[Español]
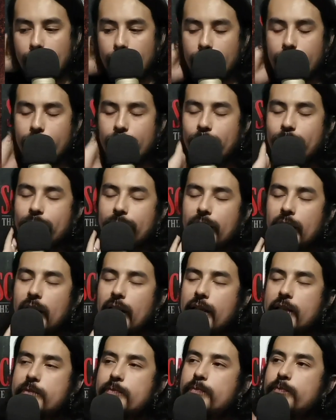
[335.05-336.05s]
Mm,
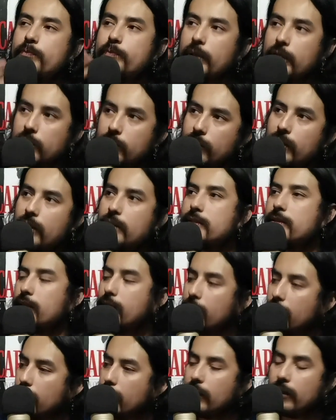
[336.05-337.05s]
las pinturas
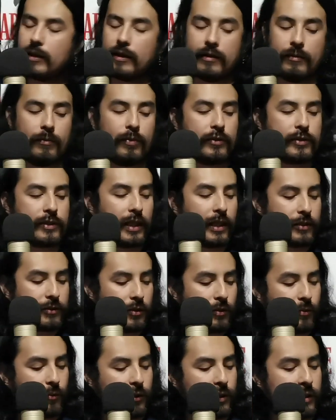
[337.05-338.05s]
de eh, Poussin
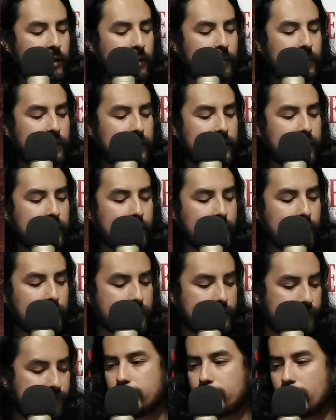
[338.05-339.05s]
son muy
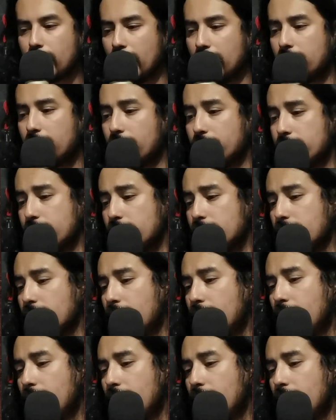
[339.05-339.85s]
interpretativas. Entonces,